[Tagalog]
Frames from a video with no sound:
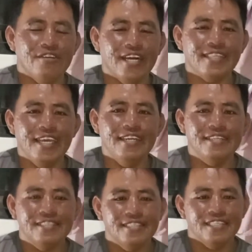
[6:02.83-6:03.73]
ano
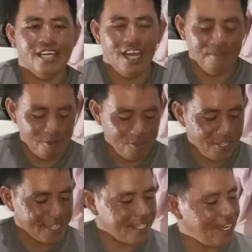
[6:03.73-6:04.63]
natin, upload
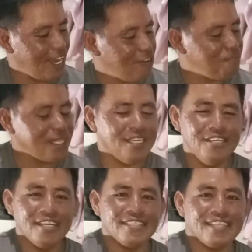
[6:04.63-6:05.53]
natin, lalo pa
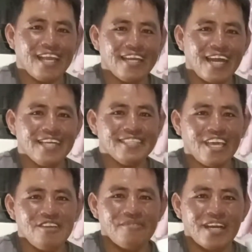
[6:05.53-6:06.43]
ngayon at gaganaan
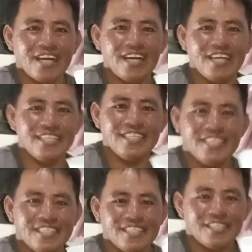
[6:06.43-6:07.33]
tayo mag,
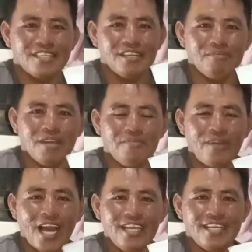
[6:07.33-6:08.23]

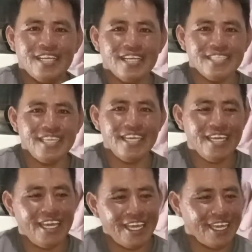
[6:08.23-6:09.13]
mag-vlog. Kasi,
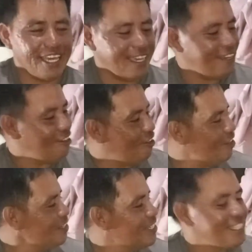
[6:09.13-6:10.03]

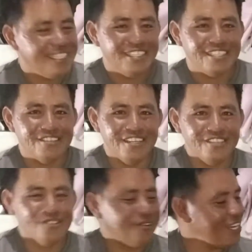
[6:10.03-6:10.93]
oh, yun na
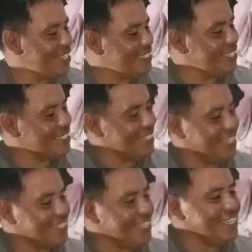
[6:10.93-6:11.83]
yung Google AdSense
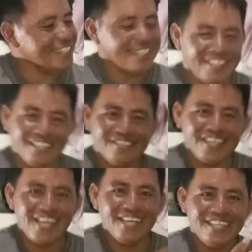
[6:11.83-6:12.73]
natin, nandito
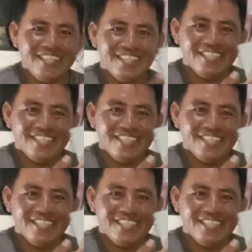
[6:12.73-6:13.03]
na.